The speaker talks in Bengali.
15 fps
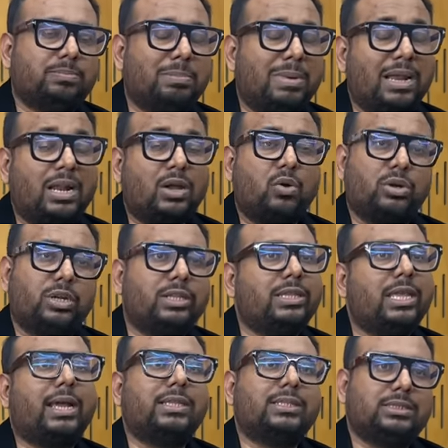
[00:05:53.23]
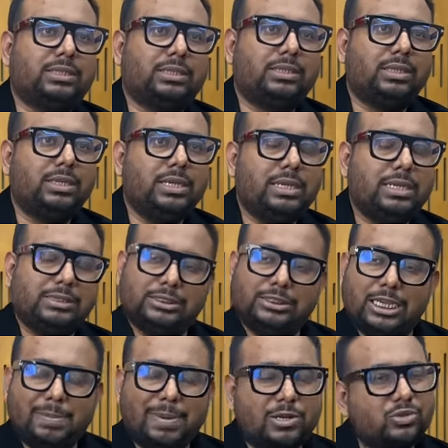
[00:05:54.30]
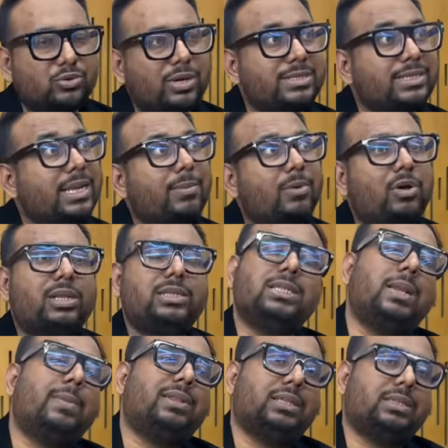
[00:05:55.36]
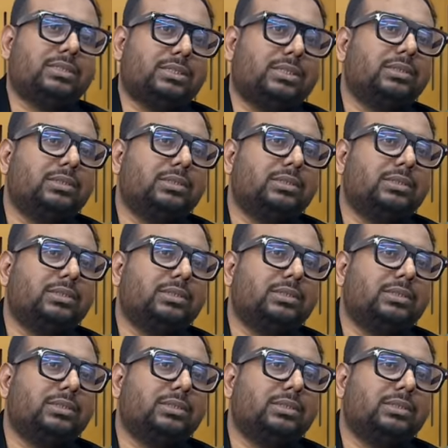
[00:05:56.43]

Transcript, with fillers: বাংলা কন্টেন্ট দেখাচ্ছে যেই মানুষগুলো সিনেমা হলে সিনেমা দেখছে